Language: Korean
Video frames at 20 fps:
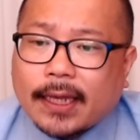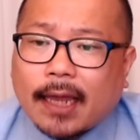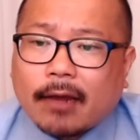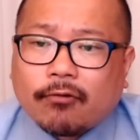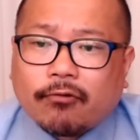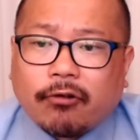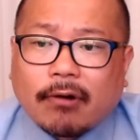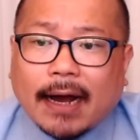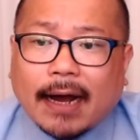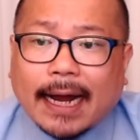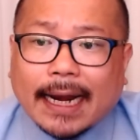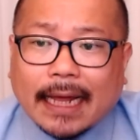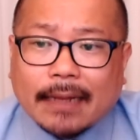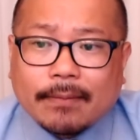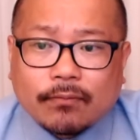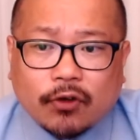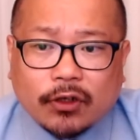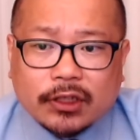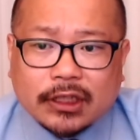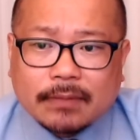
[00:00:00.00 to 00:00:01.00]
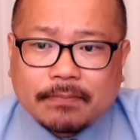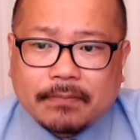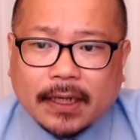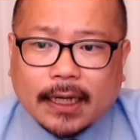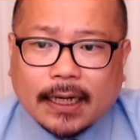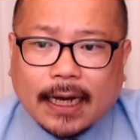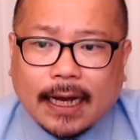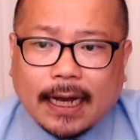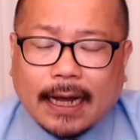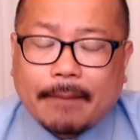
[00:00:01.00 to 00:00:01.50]
국가란
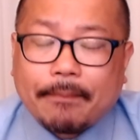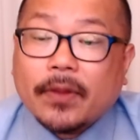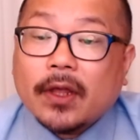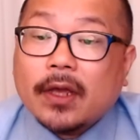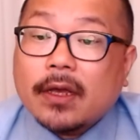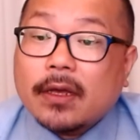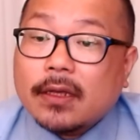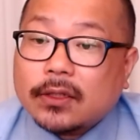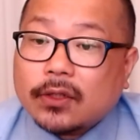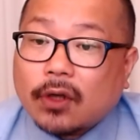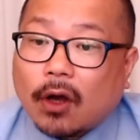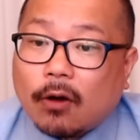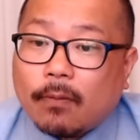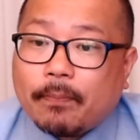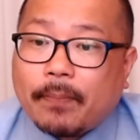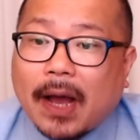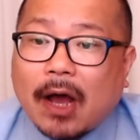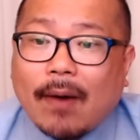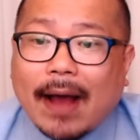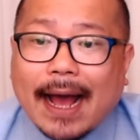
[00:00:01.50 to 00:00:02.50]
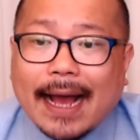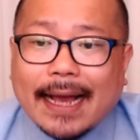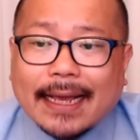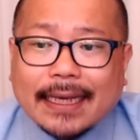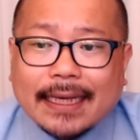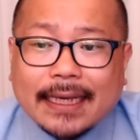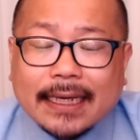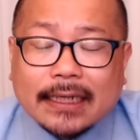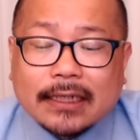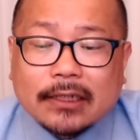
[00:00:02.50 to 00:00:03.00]
무엇입니까? 정파와
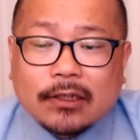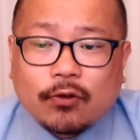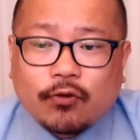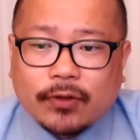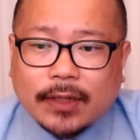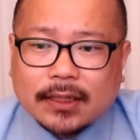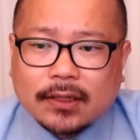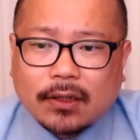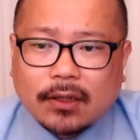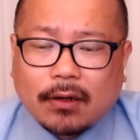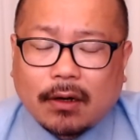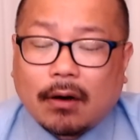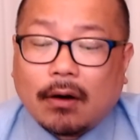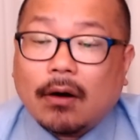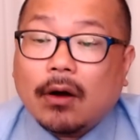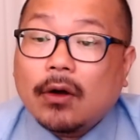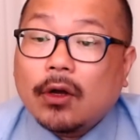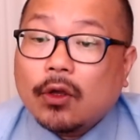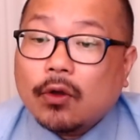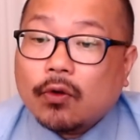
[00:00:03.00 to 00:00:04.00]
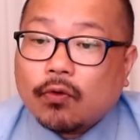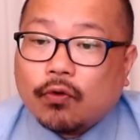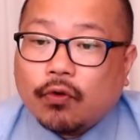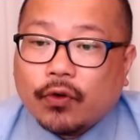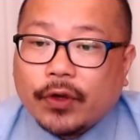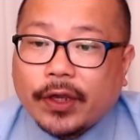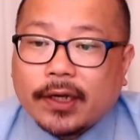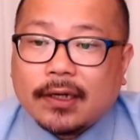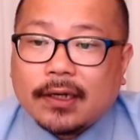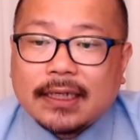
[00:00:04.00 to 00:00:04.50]
이익을 위해서
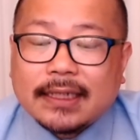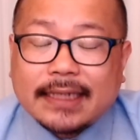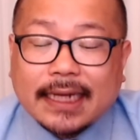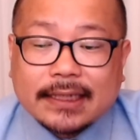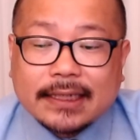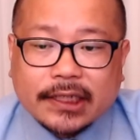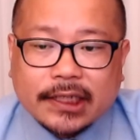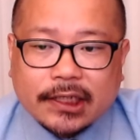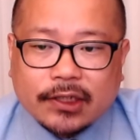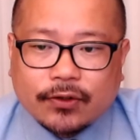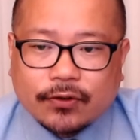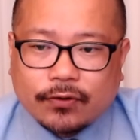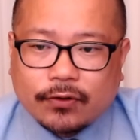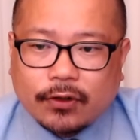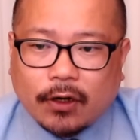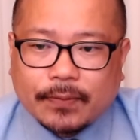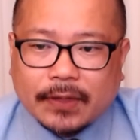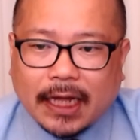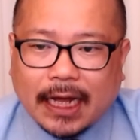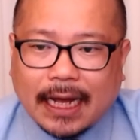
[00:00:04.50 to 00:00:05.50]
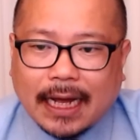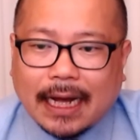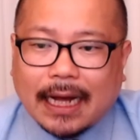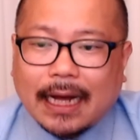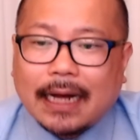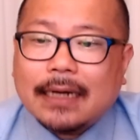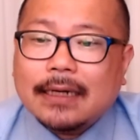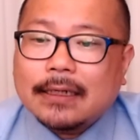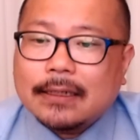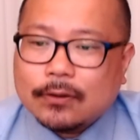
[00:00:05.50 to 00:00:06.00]
국익을 희생시킬 수는 없다.
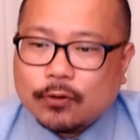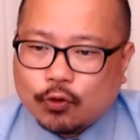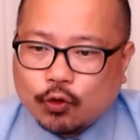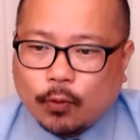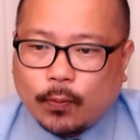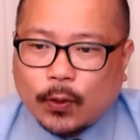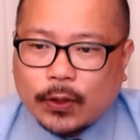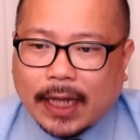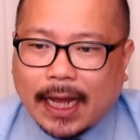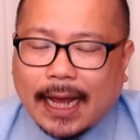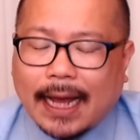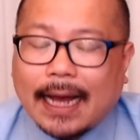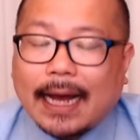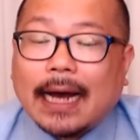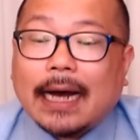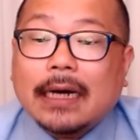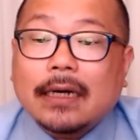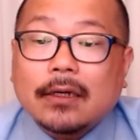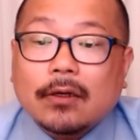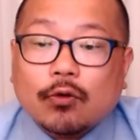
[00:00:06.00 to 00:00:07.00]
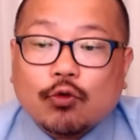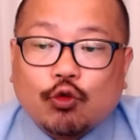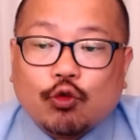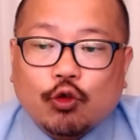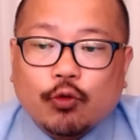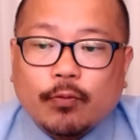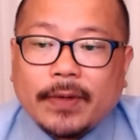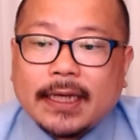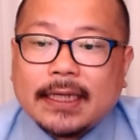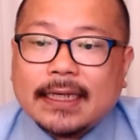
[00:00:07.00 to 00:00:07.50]
누구보다
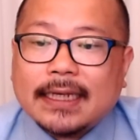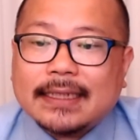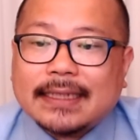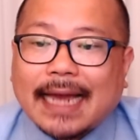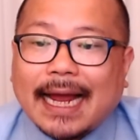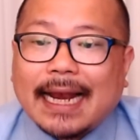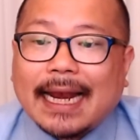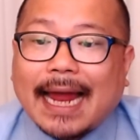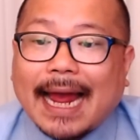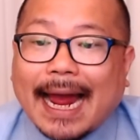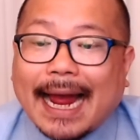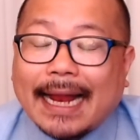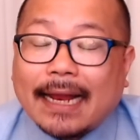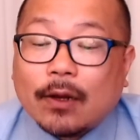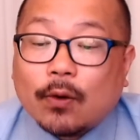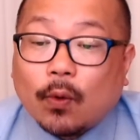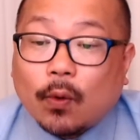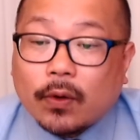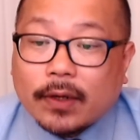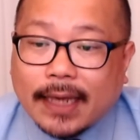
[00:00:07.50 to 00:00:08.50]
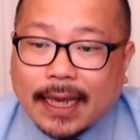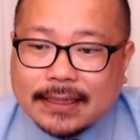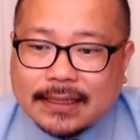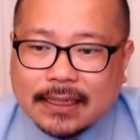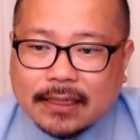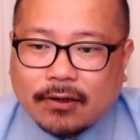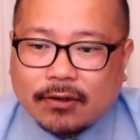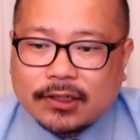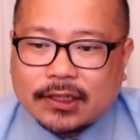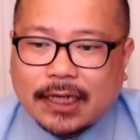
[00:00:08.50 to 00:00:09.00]
국민이 잘 알고 계실
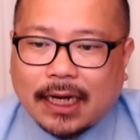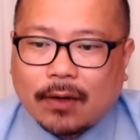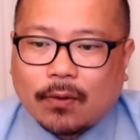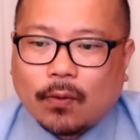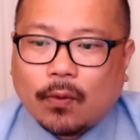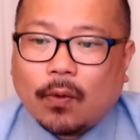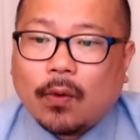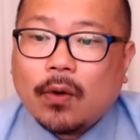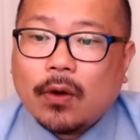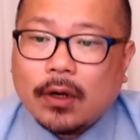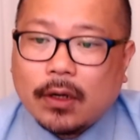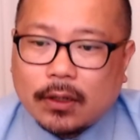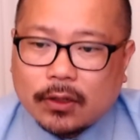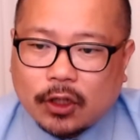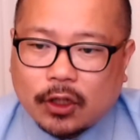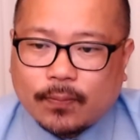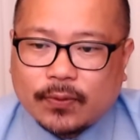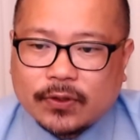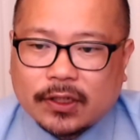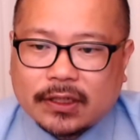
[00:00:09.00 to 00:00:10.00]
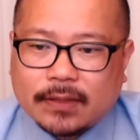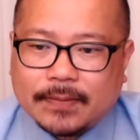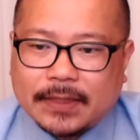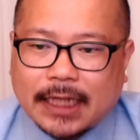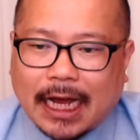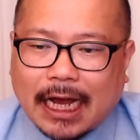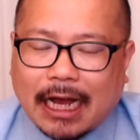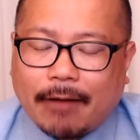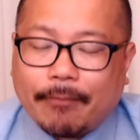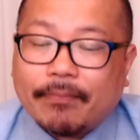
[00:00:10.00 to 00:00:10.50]
것이라고
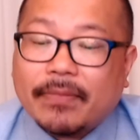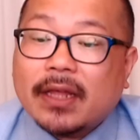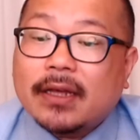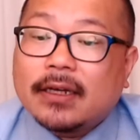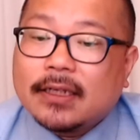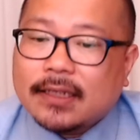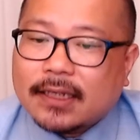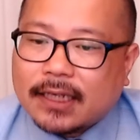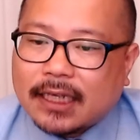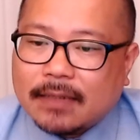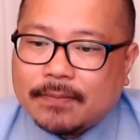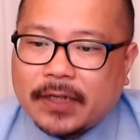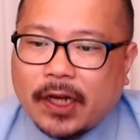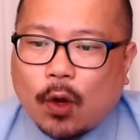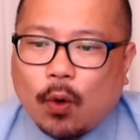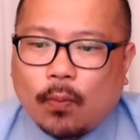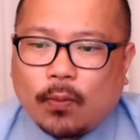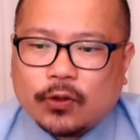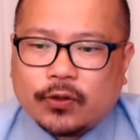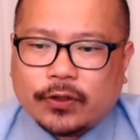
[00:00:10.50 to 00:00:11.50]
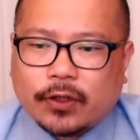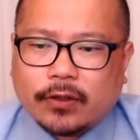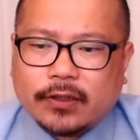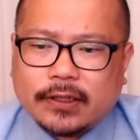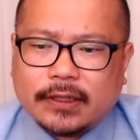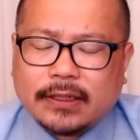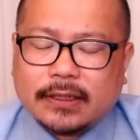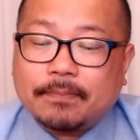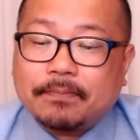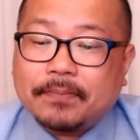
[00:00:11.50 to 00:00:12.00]
덧붙였습니다. 김은혜
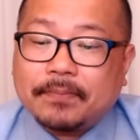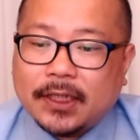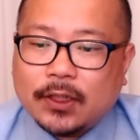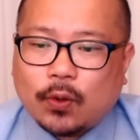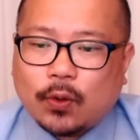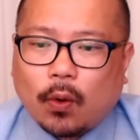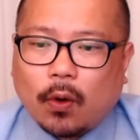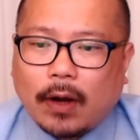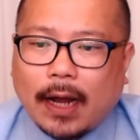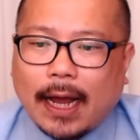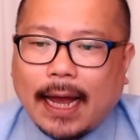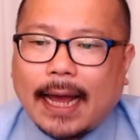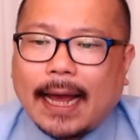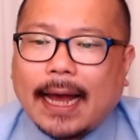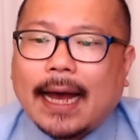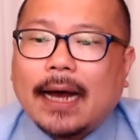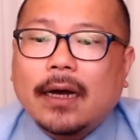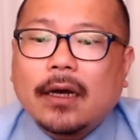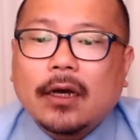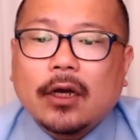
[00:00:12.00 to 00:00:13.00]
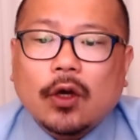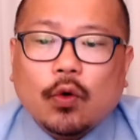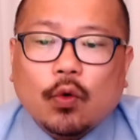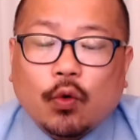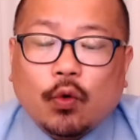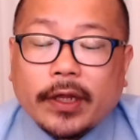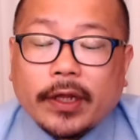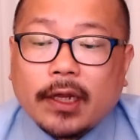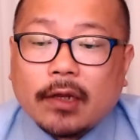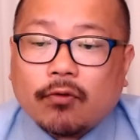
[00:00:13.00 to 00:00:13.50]
홍보수석은 비속어가
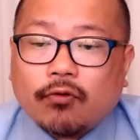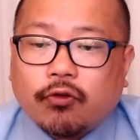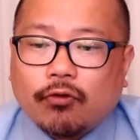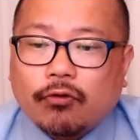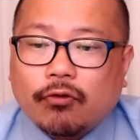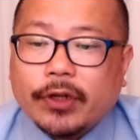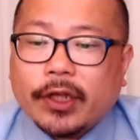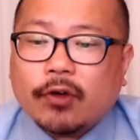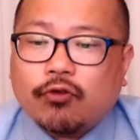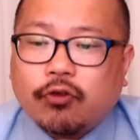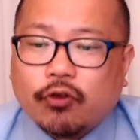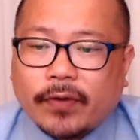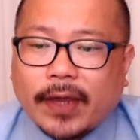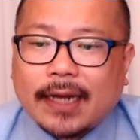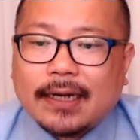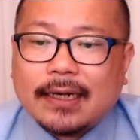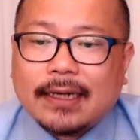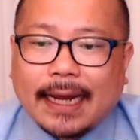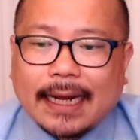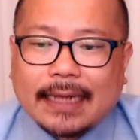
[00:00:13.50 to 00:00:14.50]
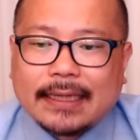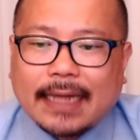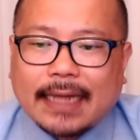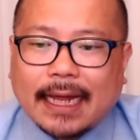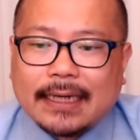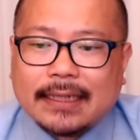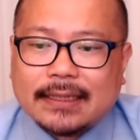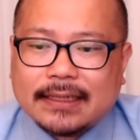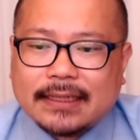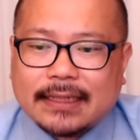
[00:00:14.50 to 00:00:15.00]
우리, 우리 국회를
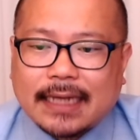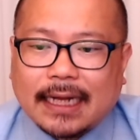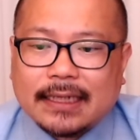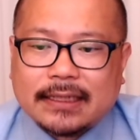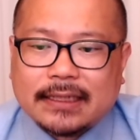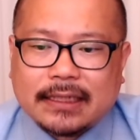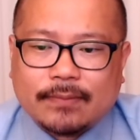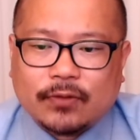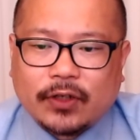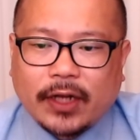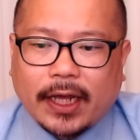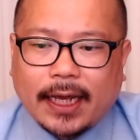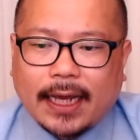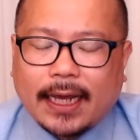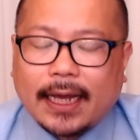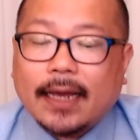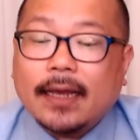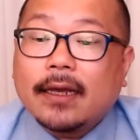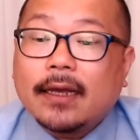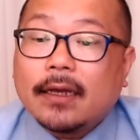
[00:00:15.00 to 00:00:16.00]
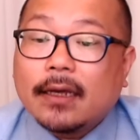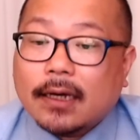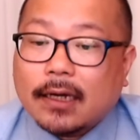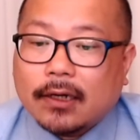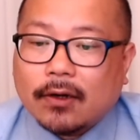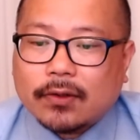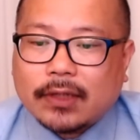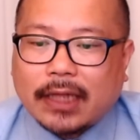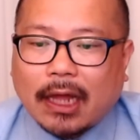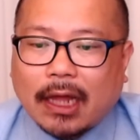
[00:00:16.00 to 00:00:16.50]
향했다는 뜻이냐는 질문에
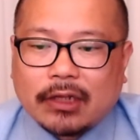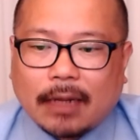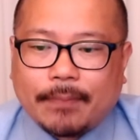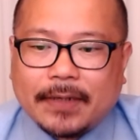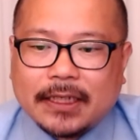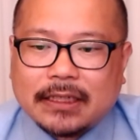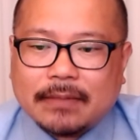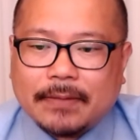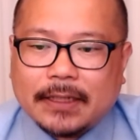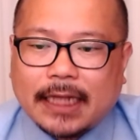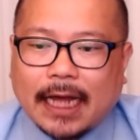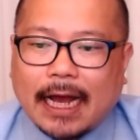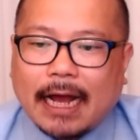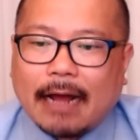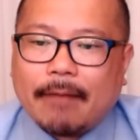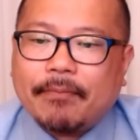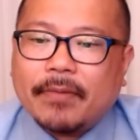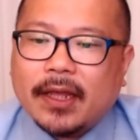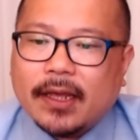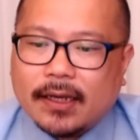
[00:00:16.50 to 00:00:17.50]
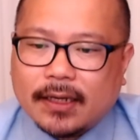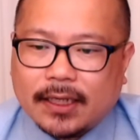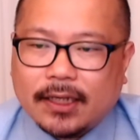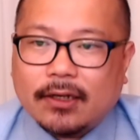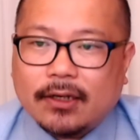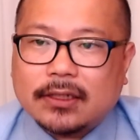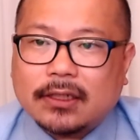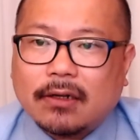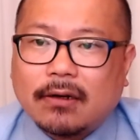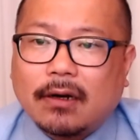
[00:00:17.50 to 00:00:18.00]
그렇다고 답했습니다.
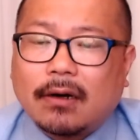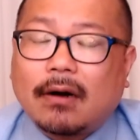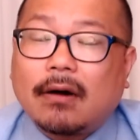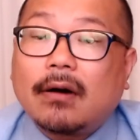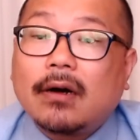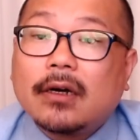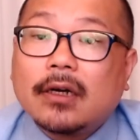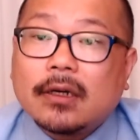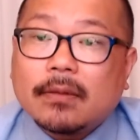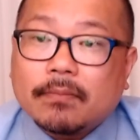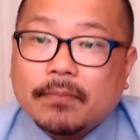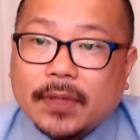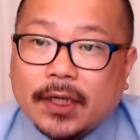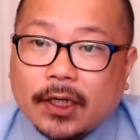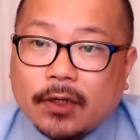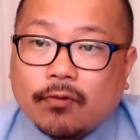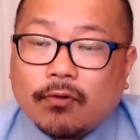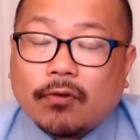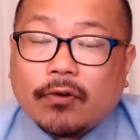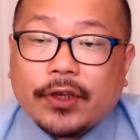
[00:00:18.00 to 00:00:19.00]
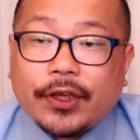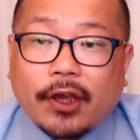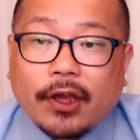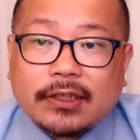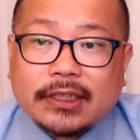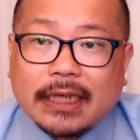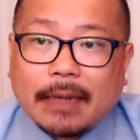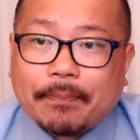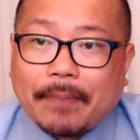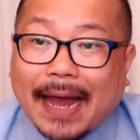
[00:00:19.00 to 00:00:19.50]
이어서 미국은
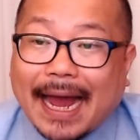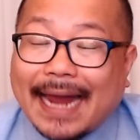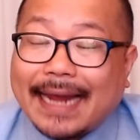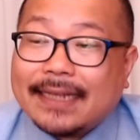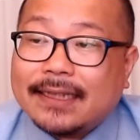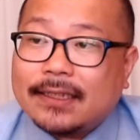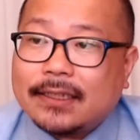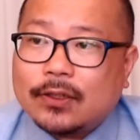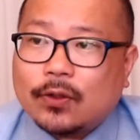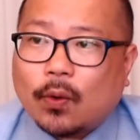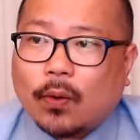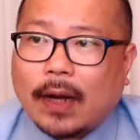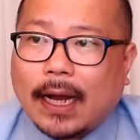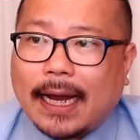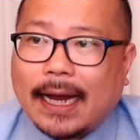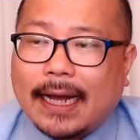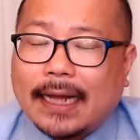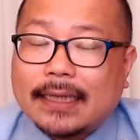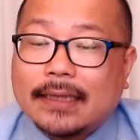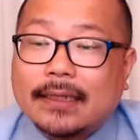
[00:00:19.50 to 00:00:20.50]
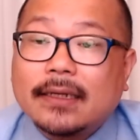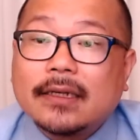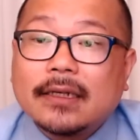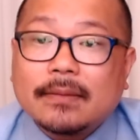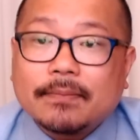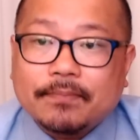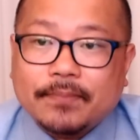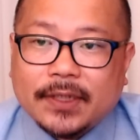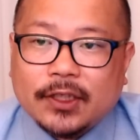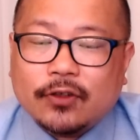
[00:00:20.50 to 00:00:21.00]
현재 바이든이 속한
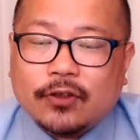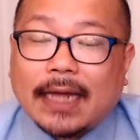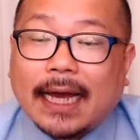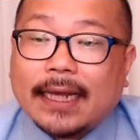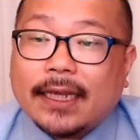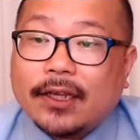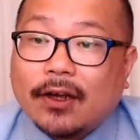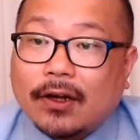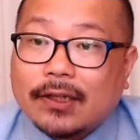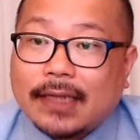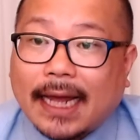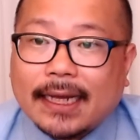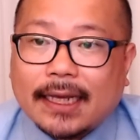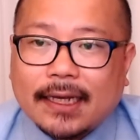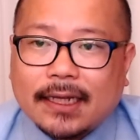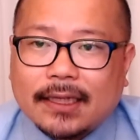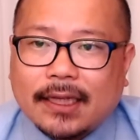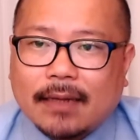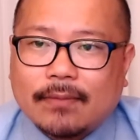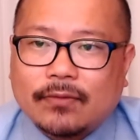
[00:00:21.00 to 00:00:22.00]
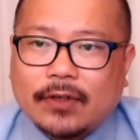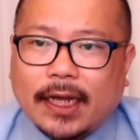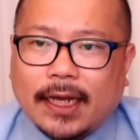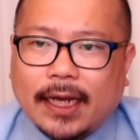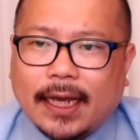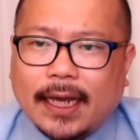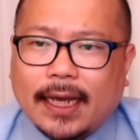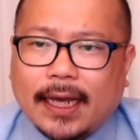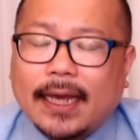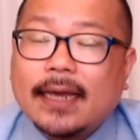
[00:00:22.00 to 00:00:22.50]
민주당이 여당이기
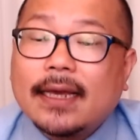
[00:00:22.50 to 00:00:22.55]
때문에